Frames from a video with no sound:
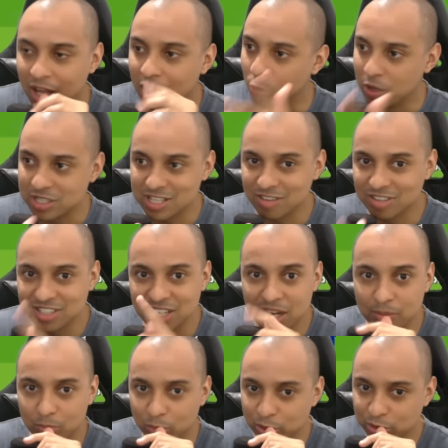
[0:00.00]
O reserva dele é
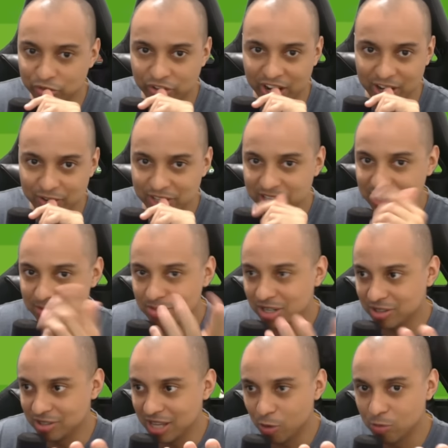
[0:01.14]
muito fraco e,
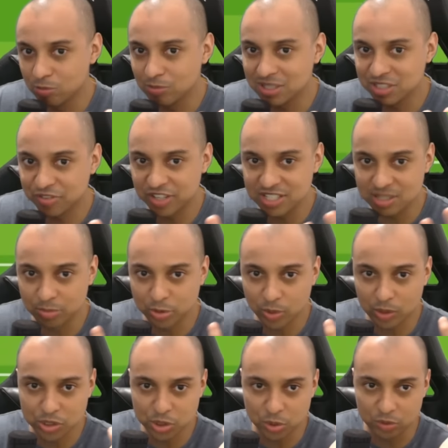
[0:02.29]
mano, é uma diferença muito
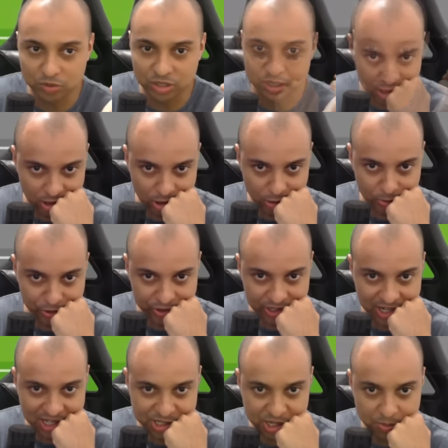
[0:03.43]
alta de over. Ó, oh,
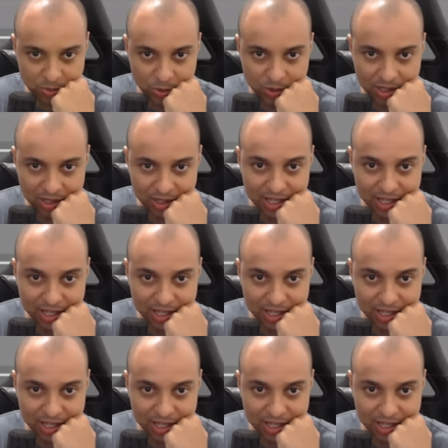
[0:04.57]
oportunidade é boa.